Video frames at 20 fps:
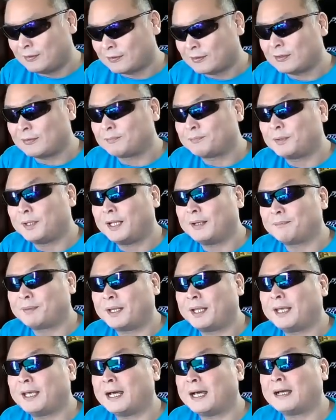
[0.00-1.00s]
この
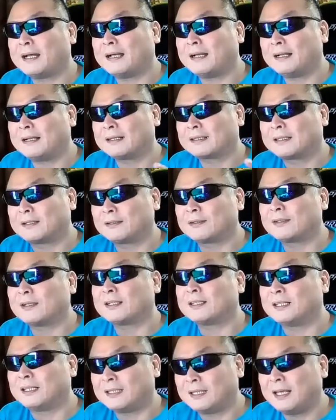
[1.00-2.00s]
プレプレイヤー聞く
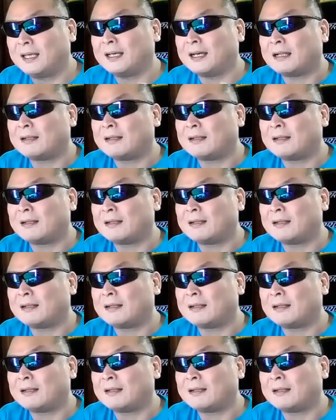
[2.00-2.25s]
時にね、